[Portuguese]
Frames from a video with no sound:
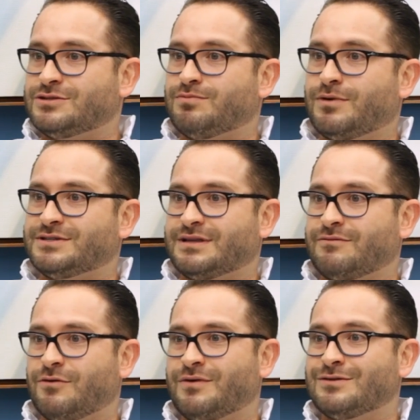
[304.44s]
isso pode estar tá
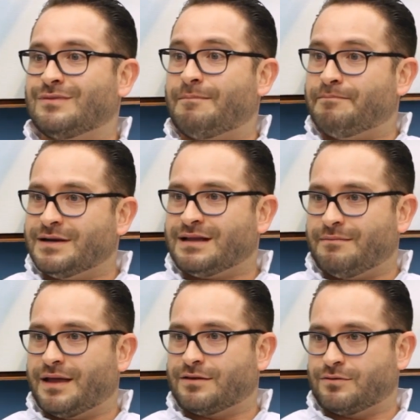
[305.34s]
envolvendo um
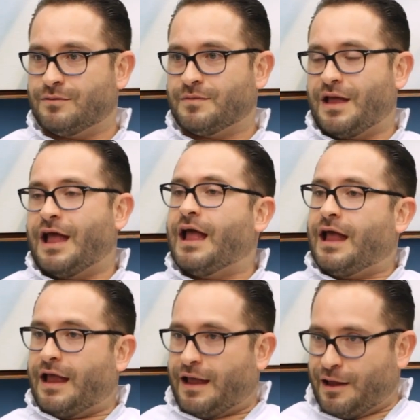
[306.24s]
apertamento.
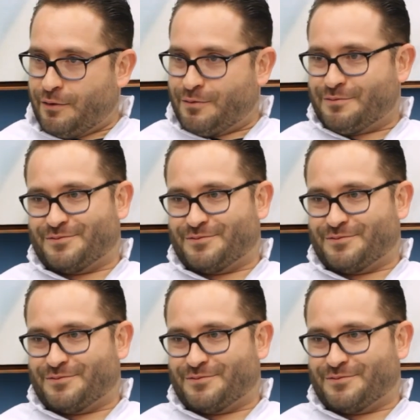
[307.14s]
Eu